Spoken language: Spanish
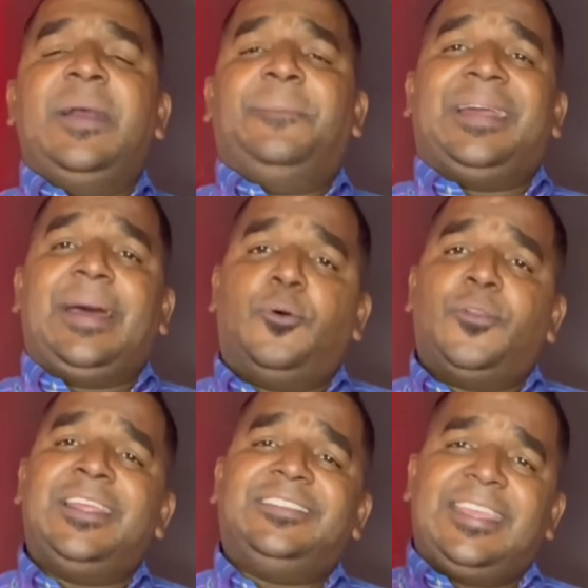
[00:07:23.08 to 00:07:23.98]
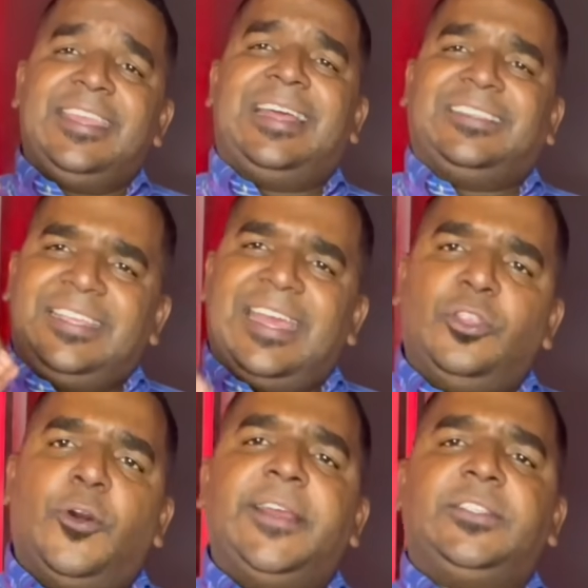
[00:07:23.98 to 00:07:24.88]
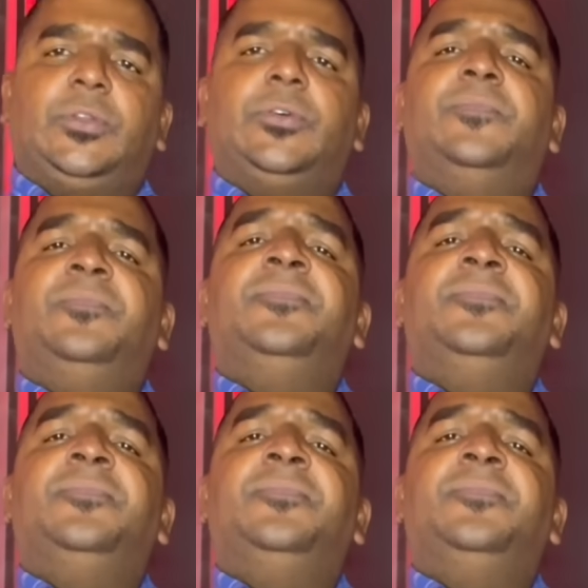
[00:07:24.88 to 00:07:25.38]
para poder seguir haciendo esto